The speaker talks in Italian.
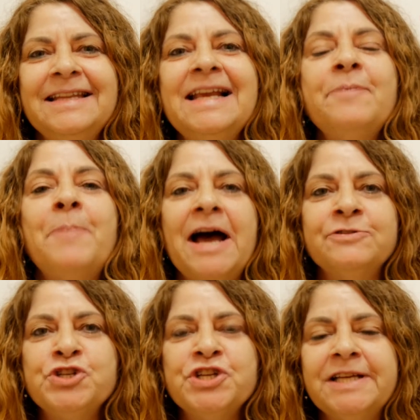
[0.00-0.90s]
Nelle
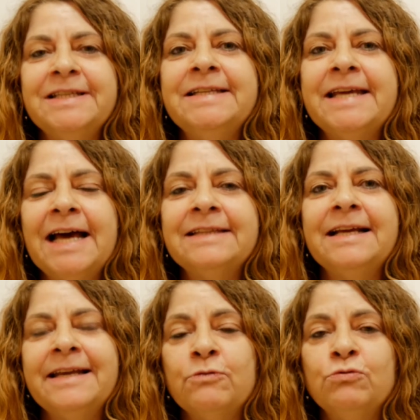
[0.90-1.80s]
pagine
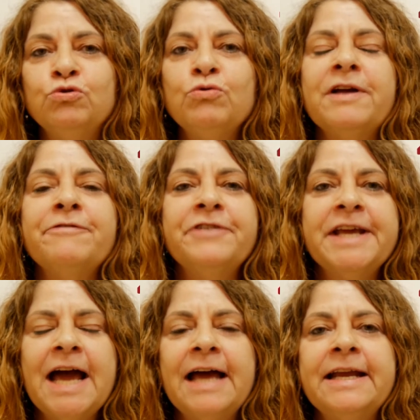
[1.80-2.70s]
dedicate alle culture
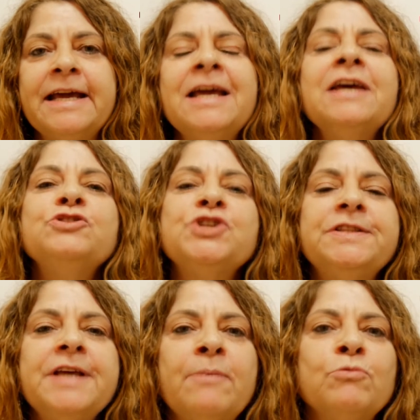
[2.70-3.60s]
africane
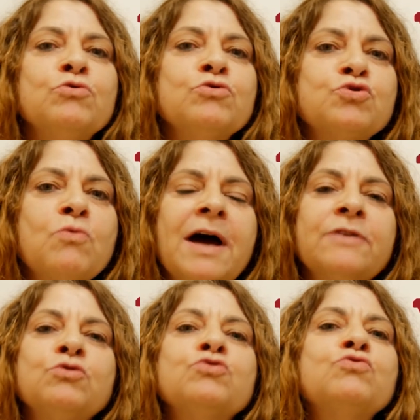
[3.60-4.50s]
gettiamo uno
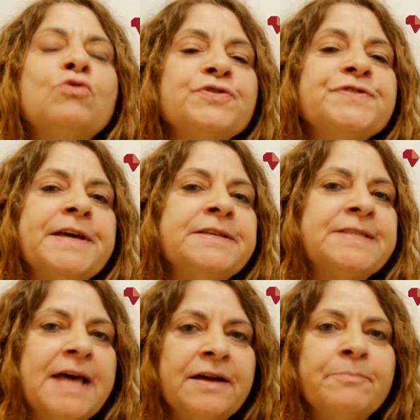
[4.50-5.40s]
sguardo su cosa è
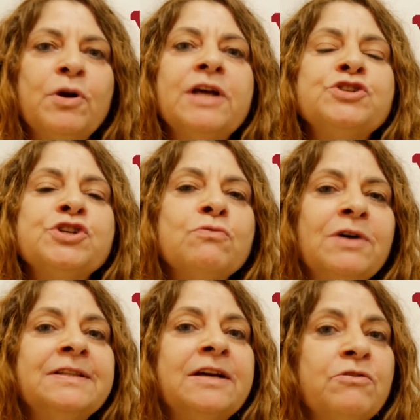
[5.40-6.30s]
in serbo la
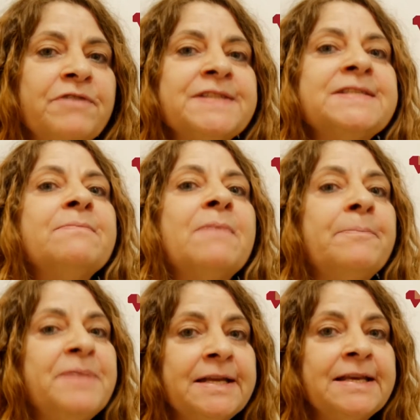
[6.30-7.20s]

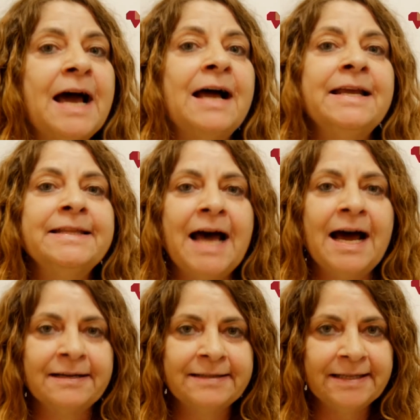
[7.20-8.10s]
59esima Biennale
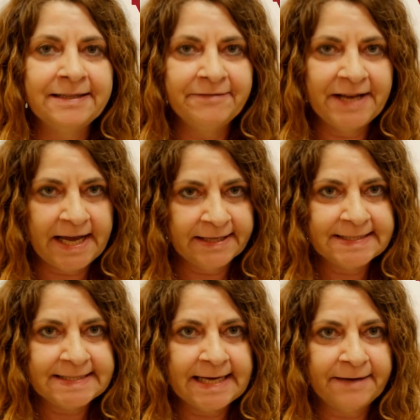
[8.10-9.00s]
d'arte di
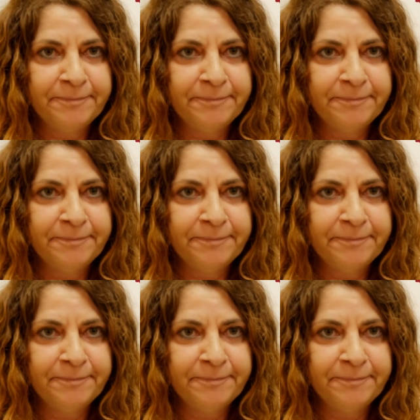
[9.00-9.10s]
Venezia.